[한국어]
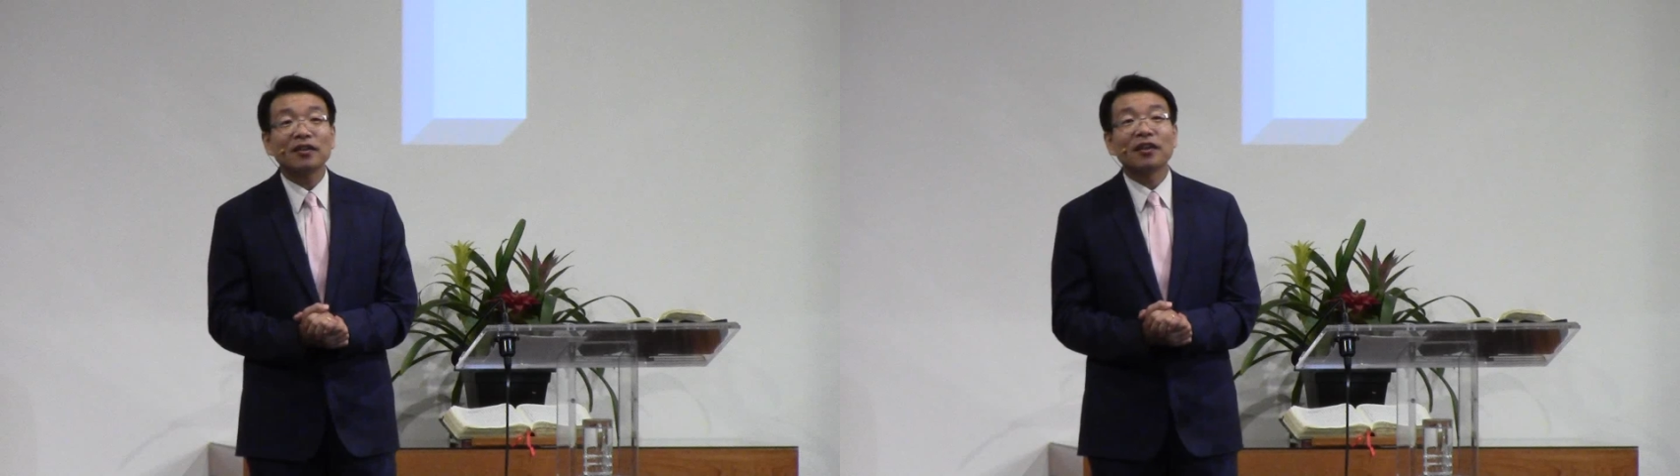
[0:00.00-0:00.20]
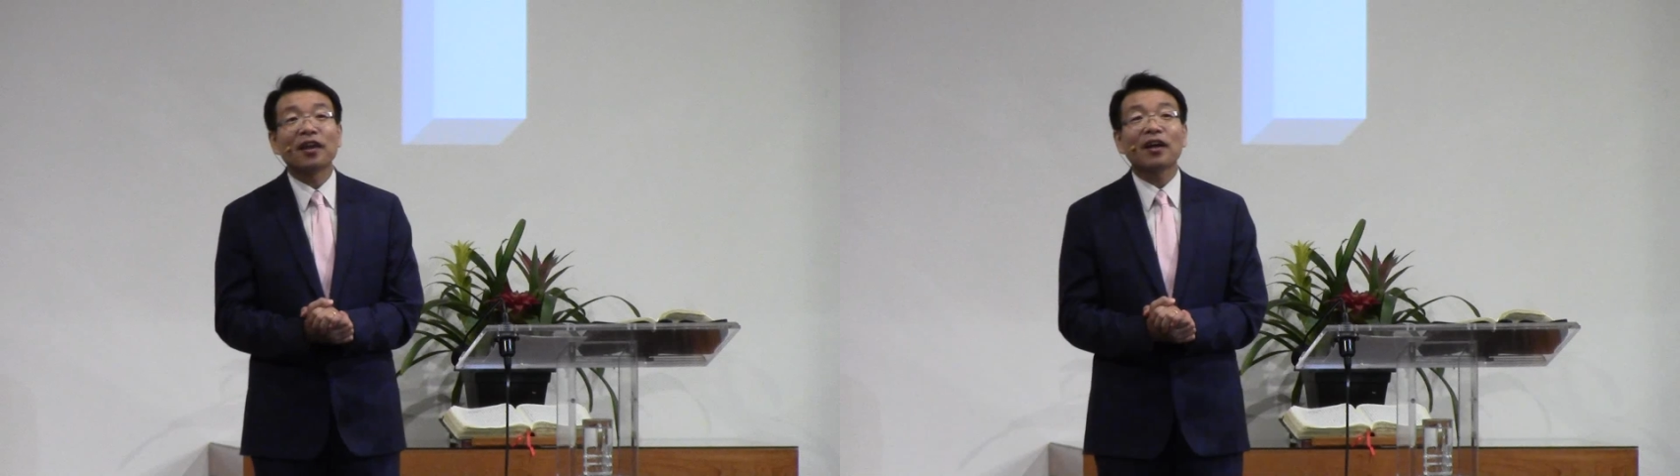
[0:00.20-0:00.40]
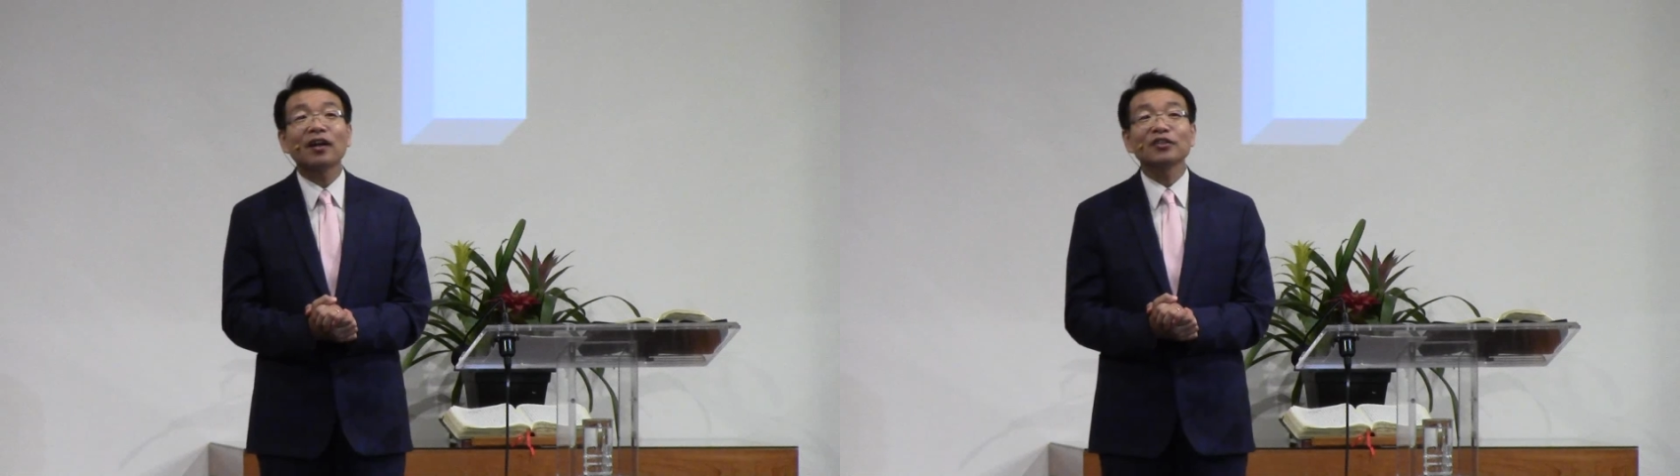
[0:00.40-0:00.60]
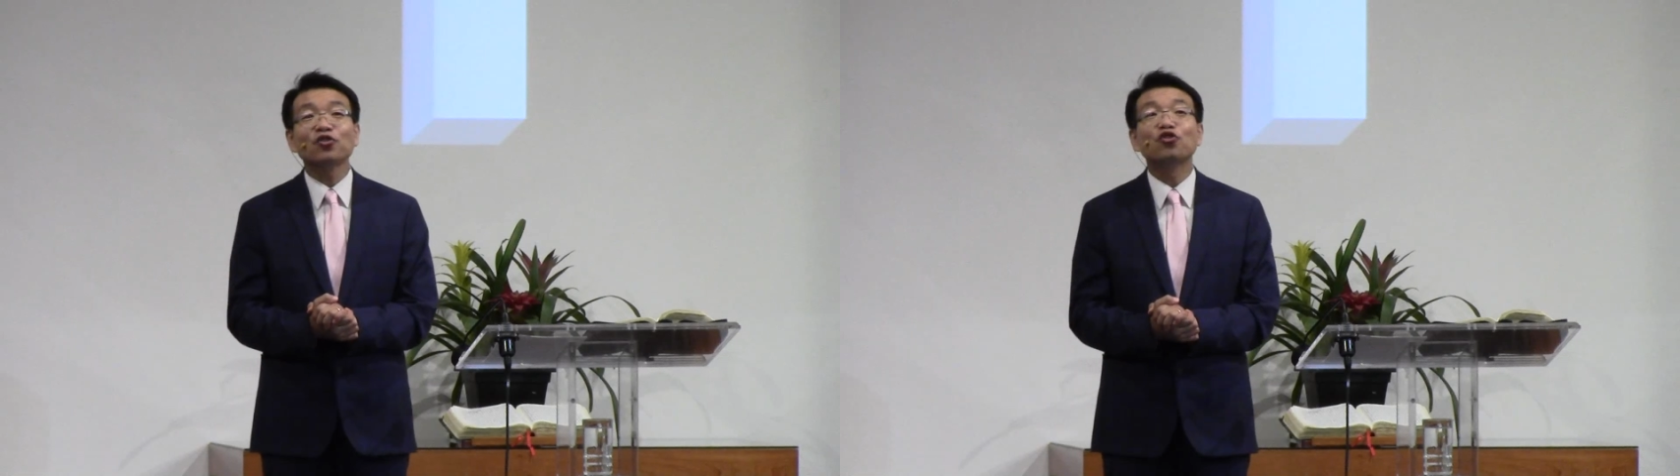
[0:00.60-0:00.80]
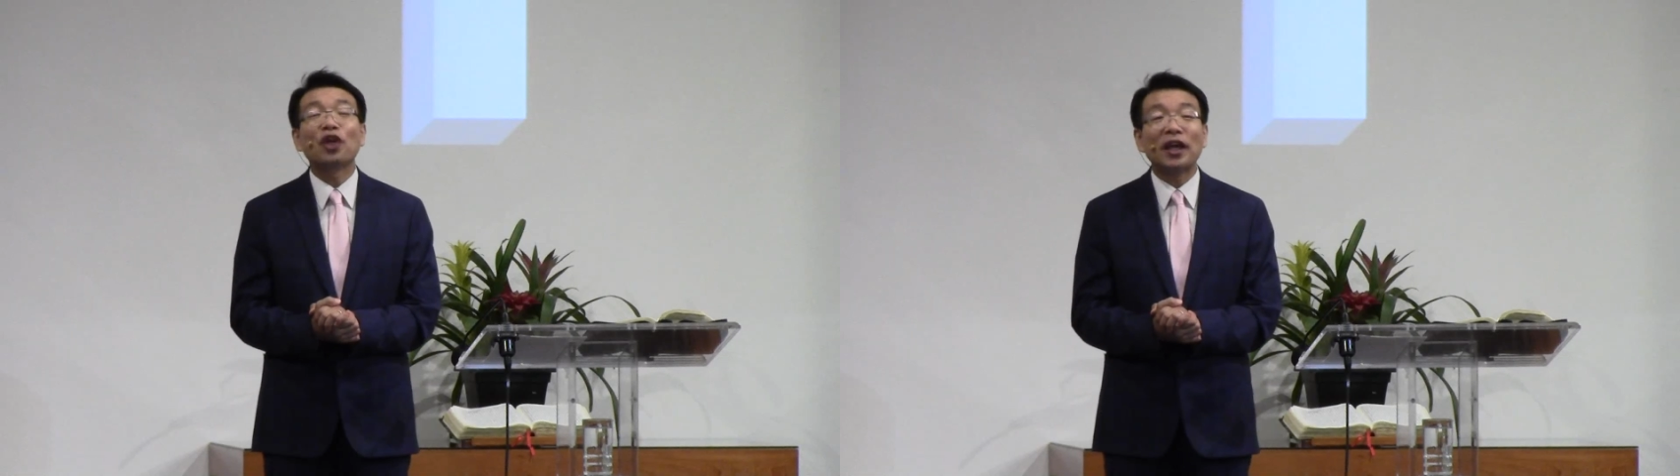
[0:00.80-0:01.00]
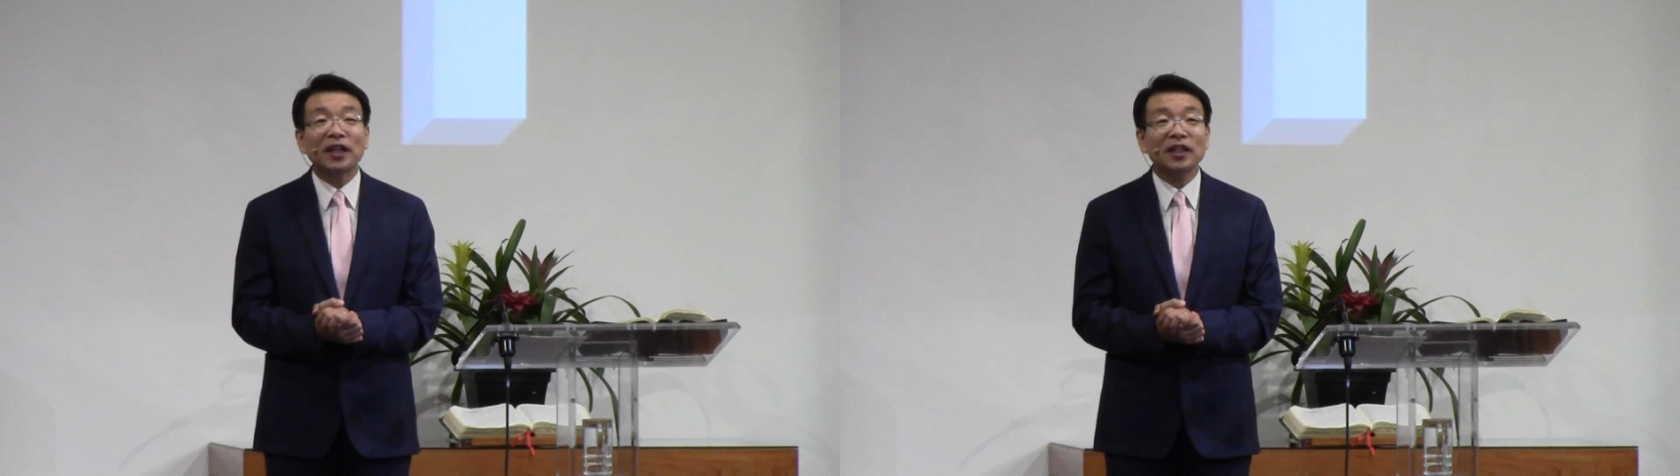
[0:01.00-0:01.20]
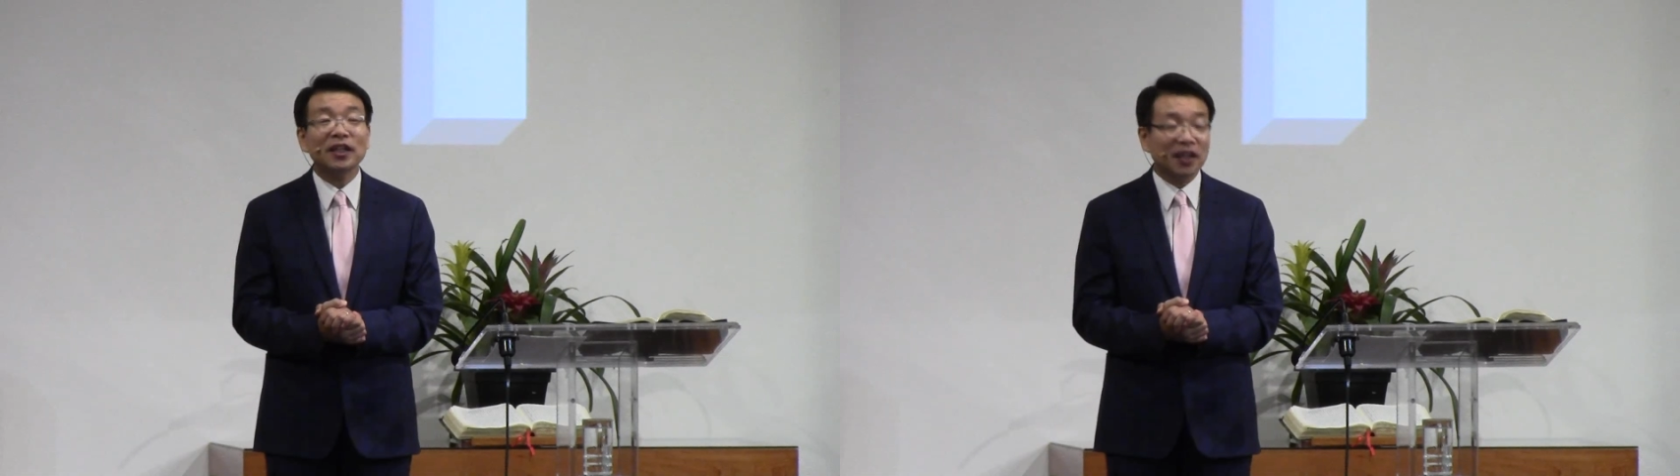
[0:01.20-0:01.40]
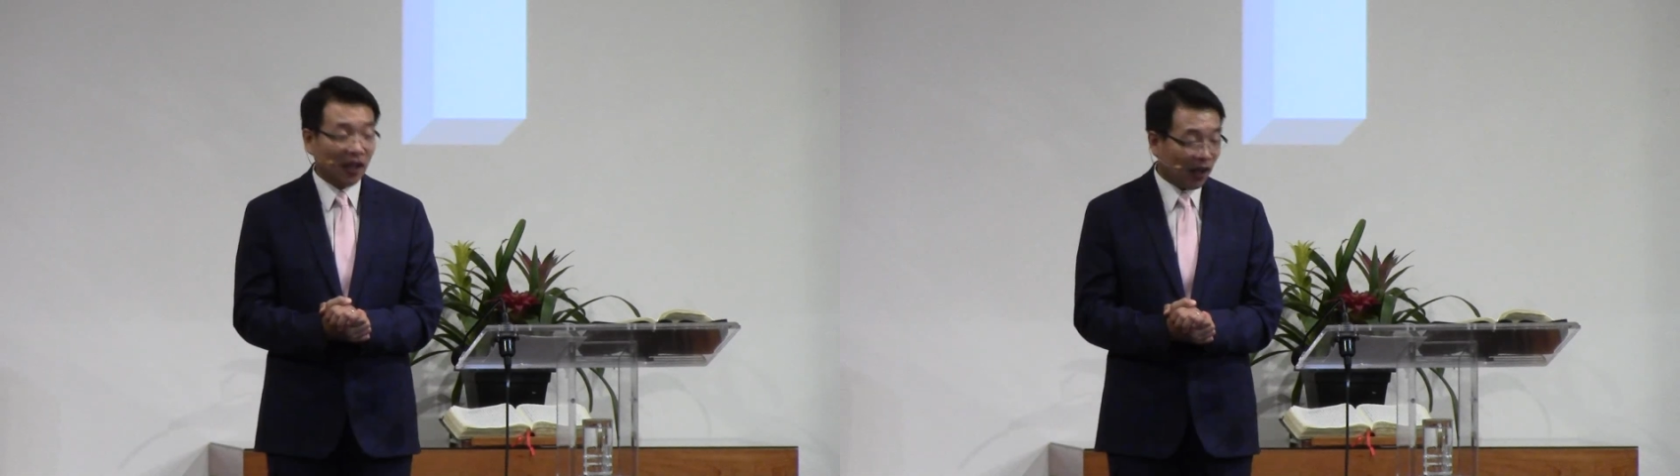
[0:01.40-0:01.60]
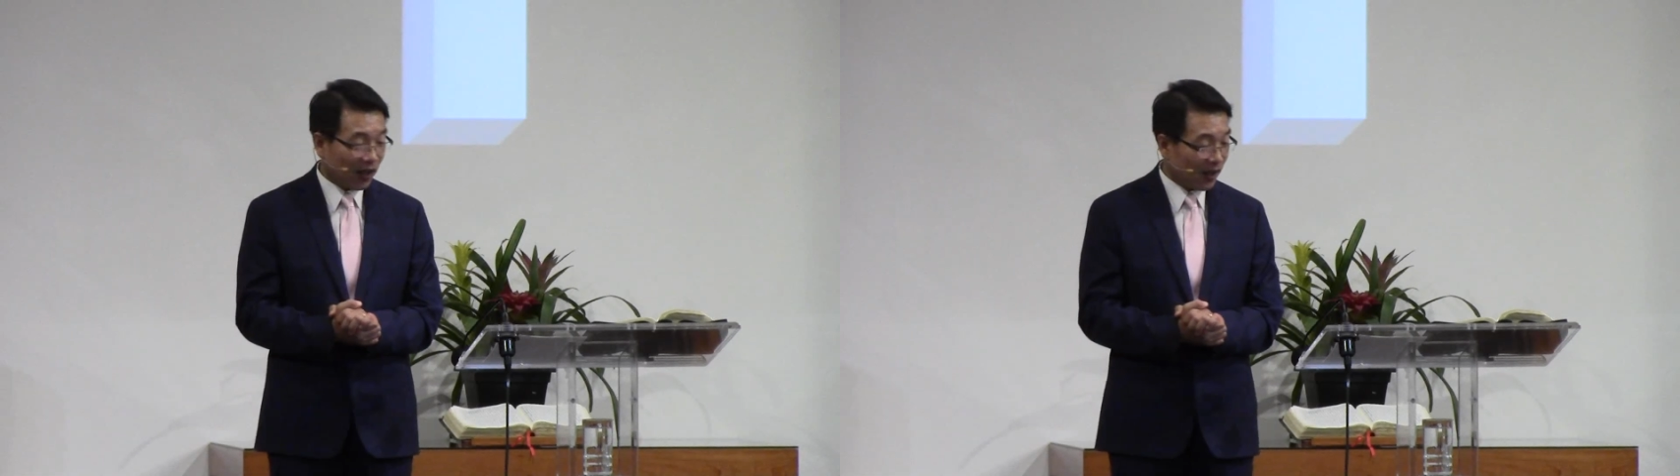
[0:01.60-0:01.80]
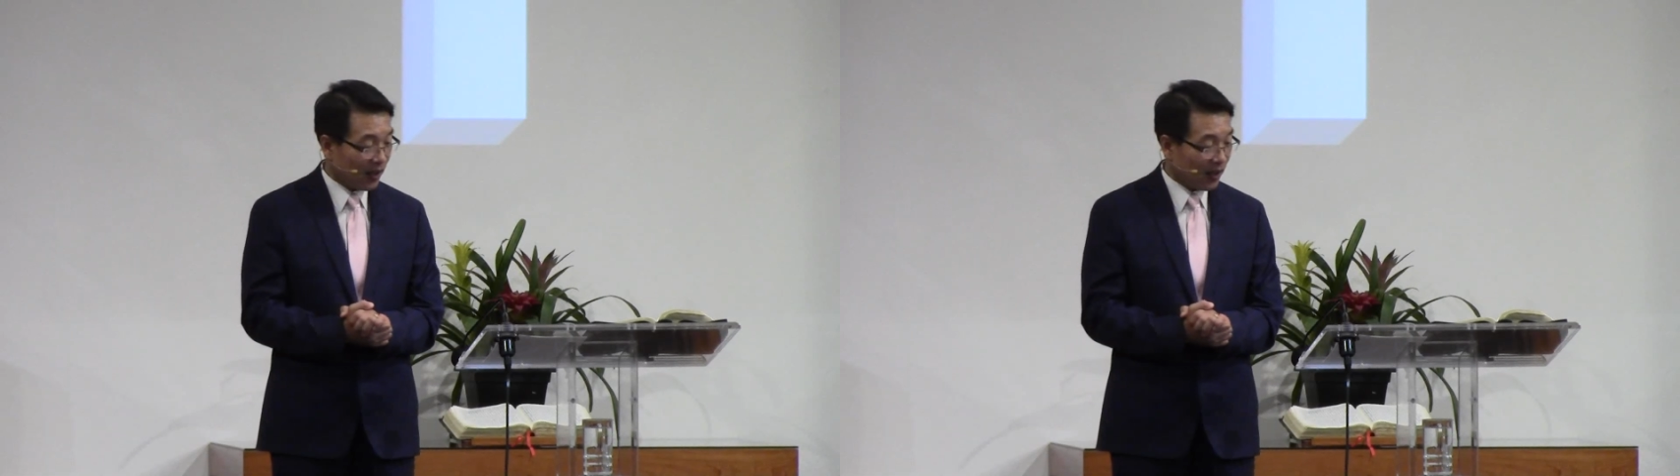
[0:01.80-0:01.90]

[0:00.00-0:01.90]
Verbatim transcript: 내가 죄인이기에